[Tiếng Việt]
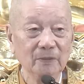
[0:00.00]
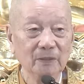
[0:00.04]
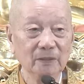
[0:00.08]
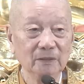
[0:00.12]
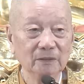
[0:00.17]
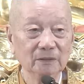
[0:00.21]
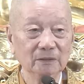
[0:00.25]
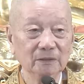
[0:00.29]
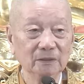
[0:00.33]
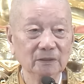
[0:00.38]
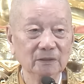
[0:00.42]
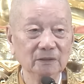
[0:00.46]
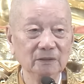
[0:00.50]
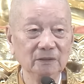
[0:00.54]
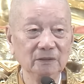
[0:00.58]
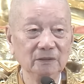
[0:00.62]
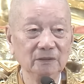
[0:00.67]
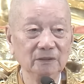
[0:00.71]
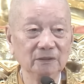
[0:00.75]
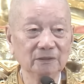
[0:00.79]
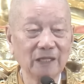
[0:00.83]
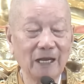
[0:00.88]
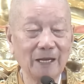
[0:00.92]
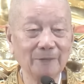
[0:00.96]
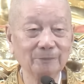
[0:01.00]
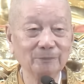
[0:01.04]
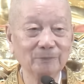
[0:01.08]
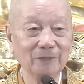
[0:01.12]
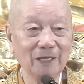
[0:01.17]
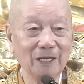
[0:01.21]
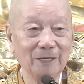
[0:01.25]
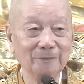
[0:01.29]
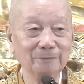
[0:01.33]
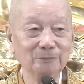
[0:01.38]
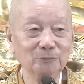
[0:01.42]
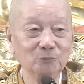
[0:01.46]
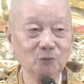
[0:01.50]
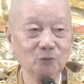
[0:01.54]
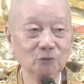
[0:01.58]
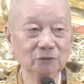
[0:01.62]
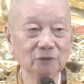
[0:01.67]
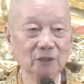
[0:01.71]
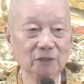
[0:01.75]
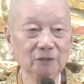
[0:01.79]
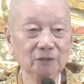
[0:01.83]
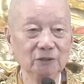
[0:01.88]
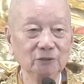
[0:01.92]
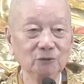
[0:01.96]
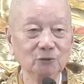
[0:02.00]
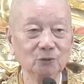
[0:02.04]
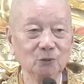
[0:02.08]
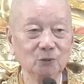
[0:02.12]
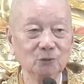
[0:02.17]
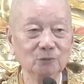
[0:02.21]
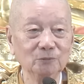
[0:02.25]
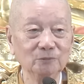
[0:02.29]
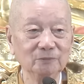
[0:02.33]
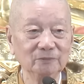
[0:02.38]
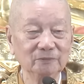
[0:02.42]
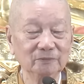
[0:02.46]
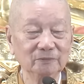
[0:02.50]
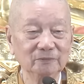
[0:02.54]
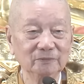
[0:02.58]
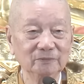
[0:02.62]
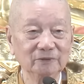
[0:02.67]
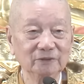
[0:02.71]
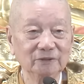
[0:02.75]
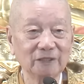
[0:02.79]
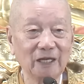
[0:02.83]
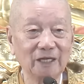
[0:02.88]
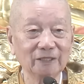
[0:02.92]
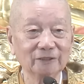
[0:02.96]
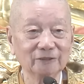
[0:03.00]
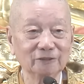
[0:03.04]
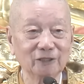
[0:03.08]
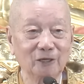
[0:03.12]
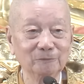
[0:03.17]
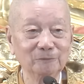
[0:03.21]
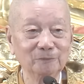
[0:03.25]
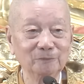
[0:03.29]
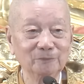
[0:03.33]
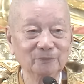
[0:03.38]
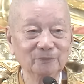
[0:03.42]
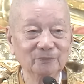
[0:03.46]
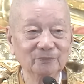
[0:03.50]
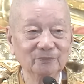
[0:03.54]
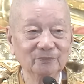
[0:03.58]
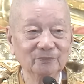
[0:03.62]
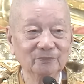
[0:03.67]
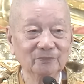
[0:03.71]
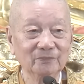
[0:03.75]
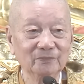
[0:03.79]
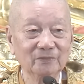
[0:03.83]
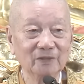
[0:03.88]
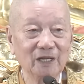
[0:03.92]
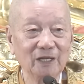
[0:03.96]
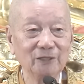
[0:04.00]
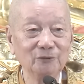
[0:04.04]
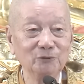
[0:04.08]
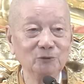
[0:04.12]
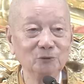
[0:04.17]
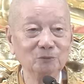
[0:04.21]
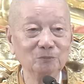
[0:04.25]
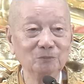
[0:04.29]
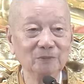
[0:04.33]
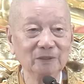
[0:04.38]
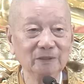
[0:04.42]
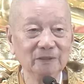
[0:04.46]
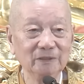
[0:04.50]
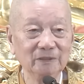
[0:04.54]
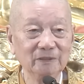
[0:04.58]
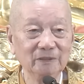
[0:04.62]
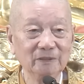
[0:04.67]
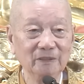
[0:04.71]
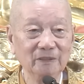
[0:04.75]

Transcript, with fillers: Đó, cái người tham lam muốn tới cái chỗ sang trọng, ai dung mình.